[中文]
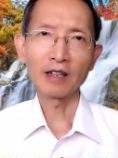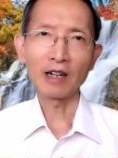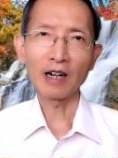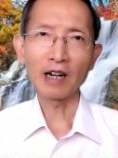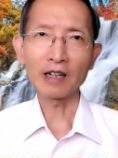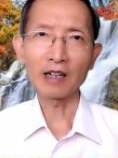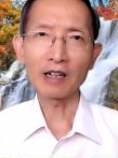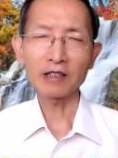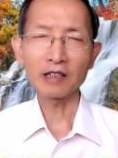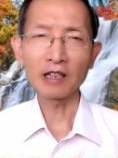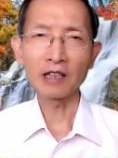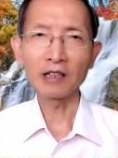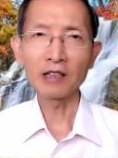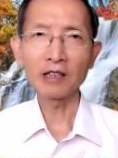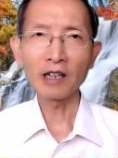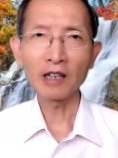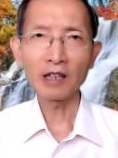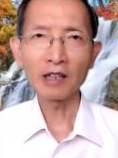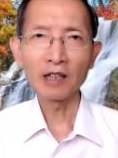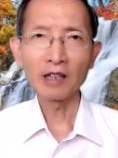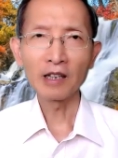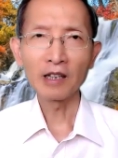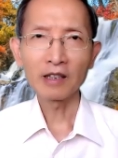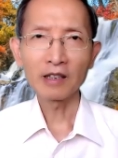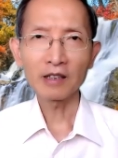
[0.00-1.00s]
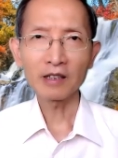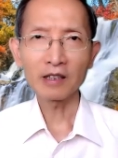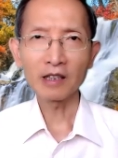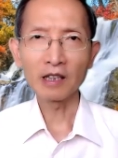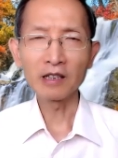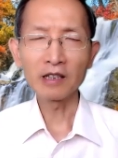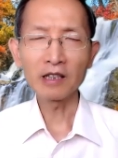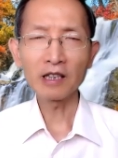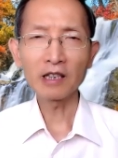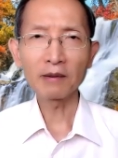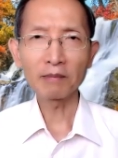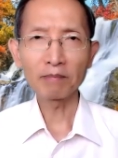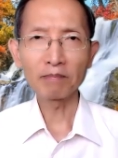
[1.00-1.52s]
啊，神的
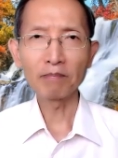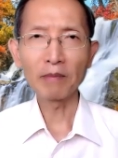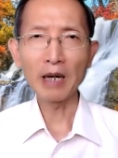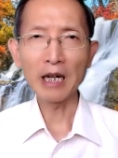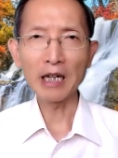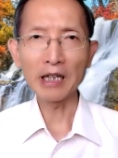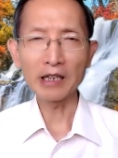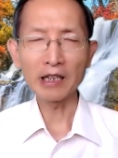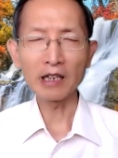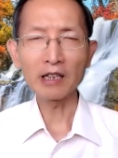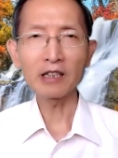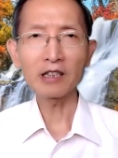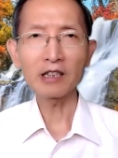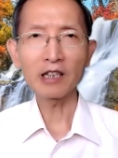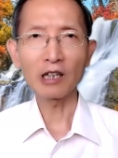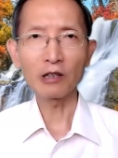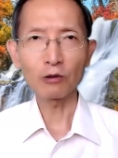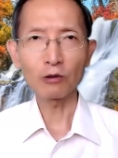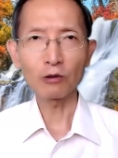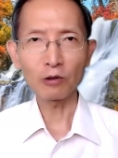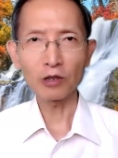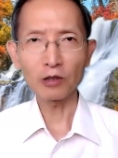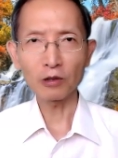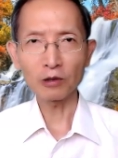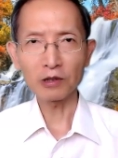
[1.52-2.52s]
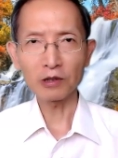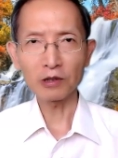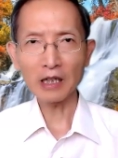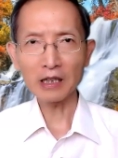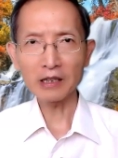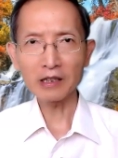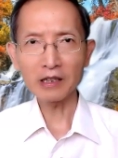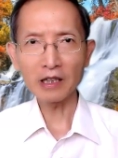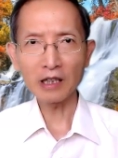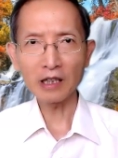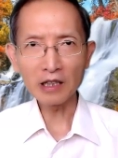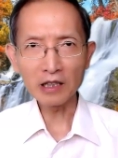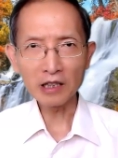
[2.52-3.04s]
神性美德的显出，就是
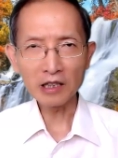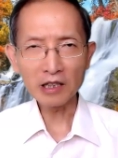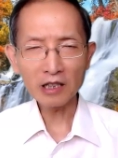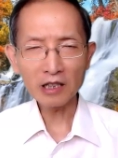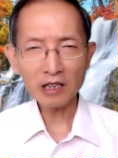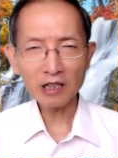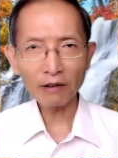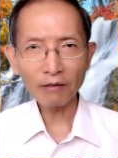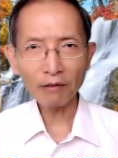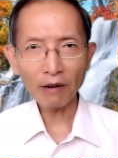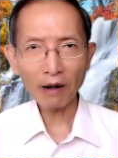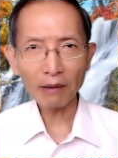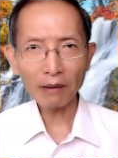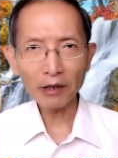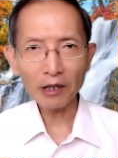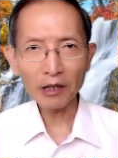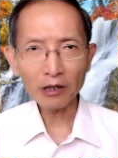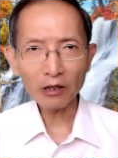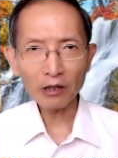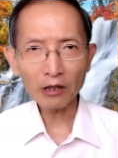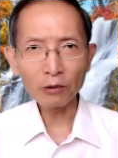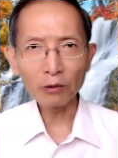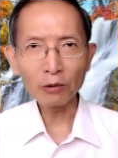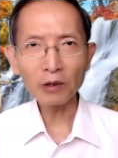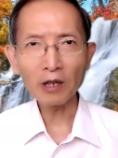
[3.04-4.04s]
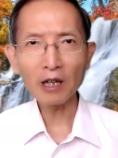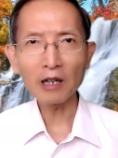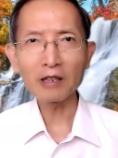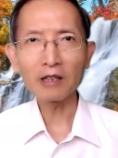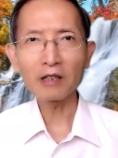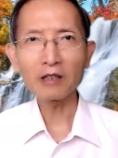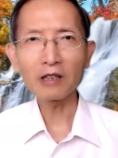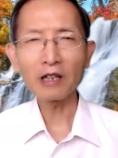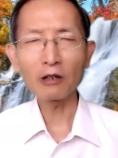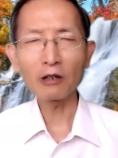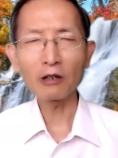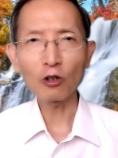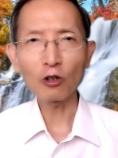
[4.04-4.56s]
在这一些方面都要
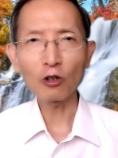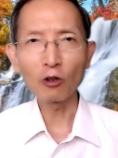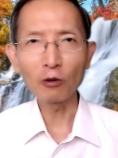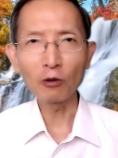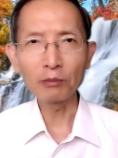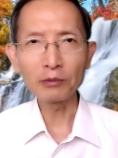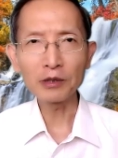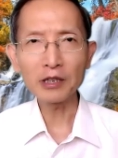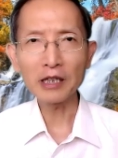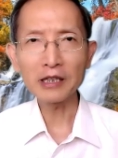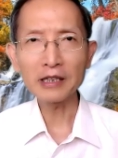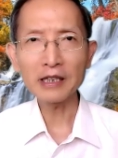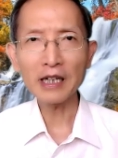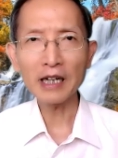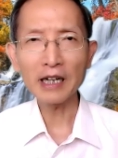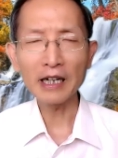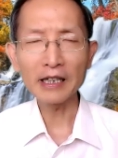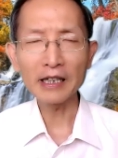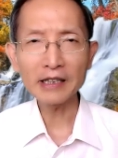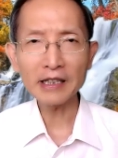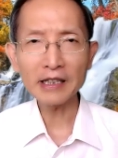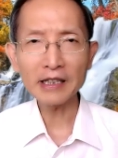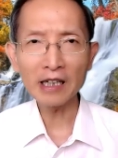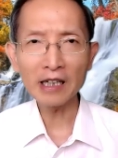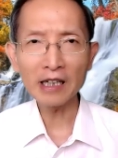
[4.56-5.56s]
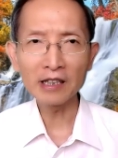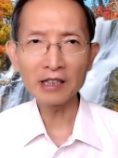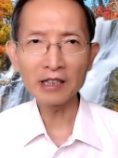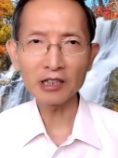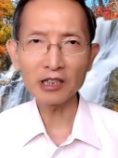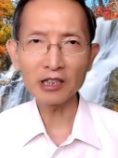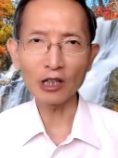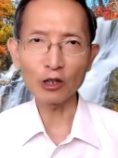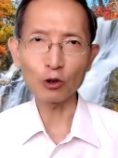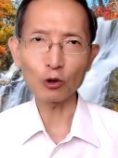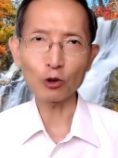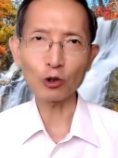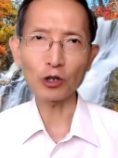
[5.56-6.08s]
要从我们身上来彰
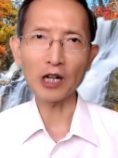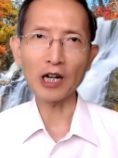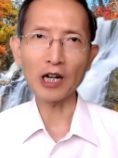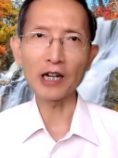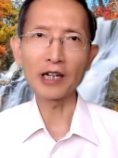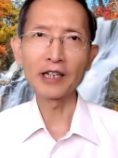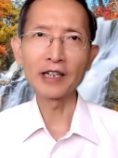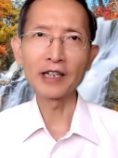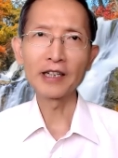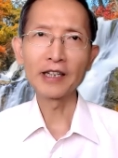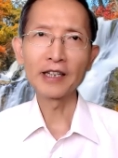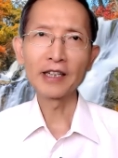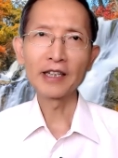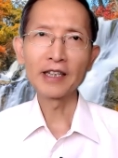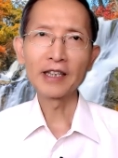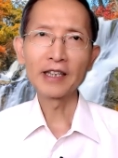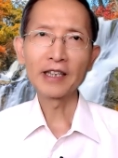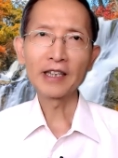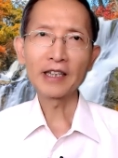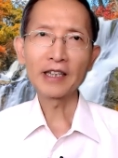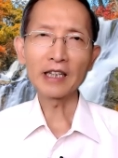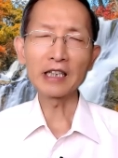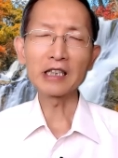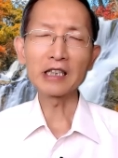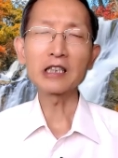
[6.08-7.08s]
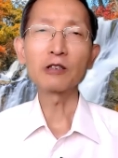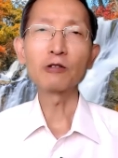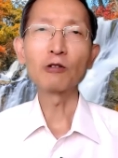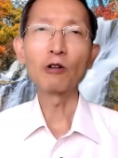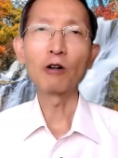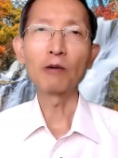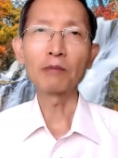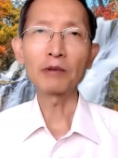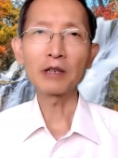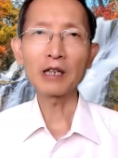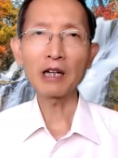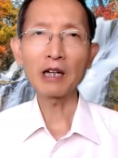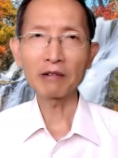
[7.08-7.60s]
显出来。于是
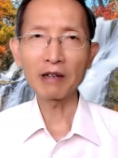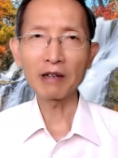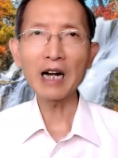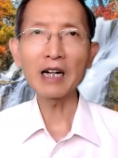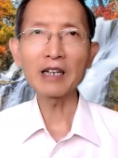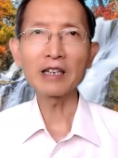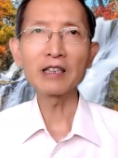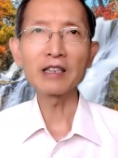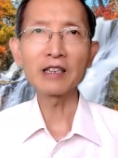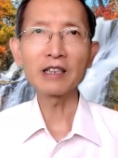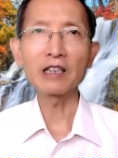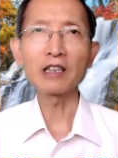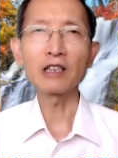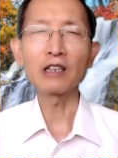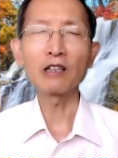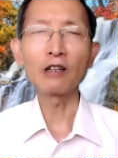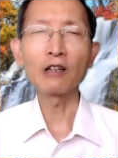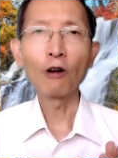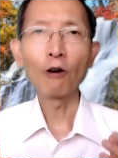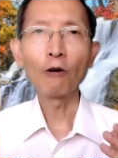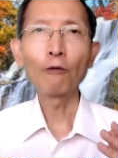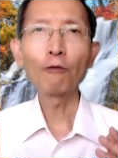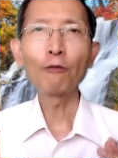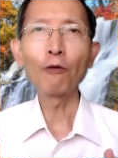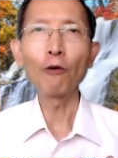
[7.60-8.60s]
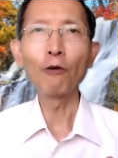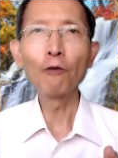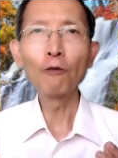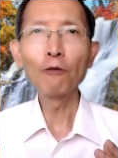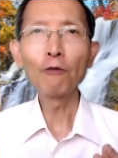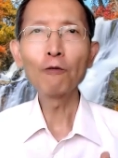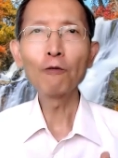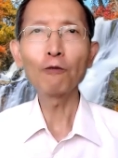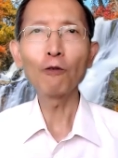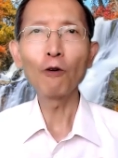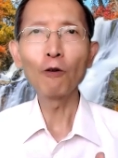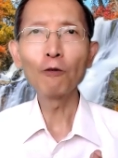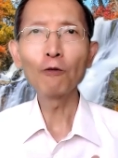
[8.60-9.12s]
我们到那日得以
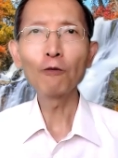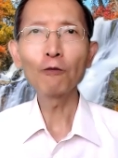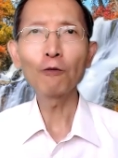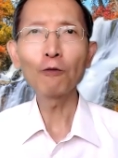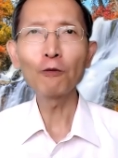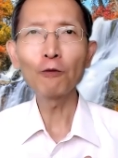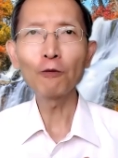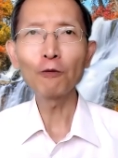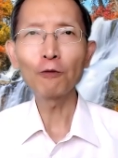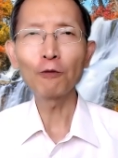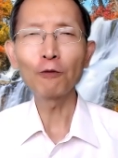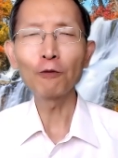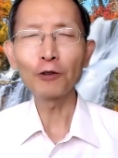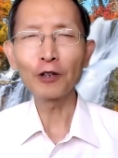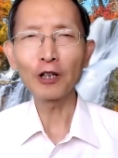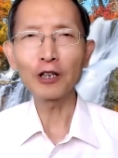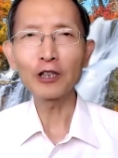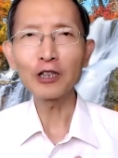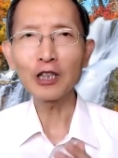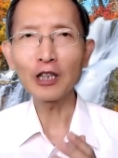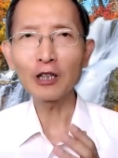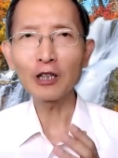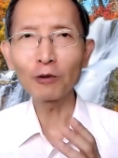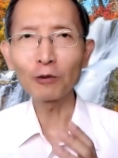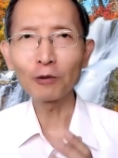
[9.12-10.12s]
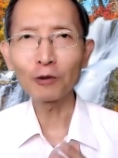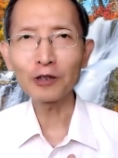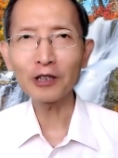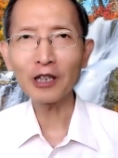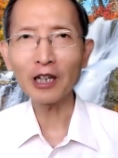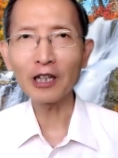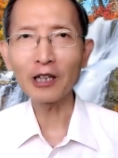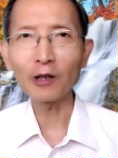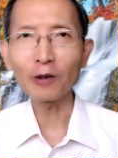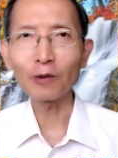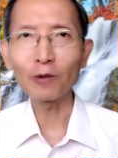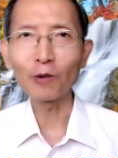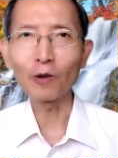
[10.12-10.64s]
丰丰富富的进入
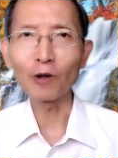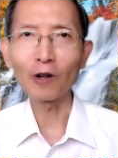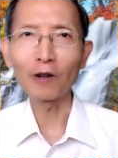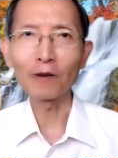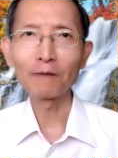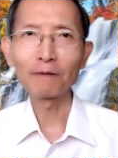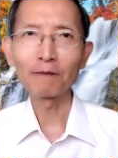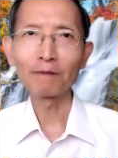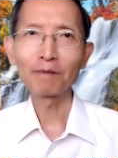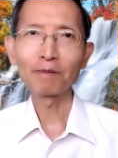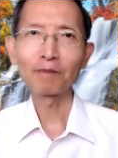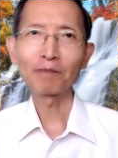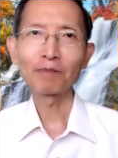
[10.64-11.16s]
神的国。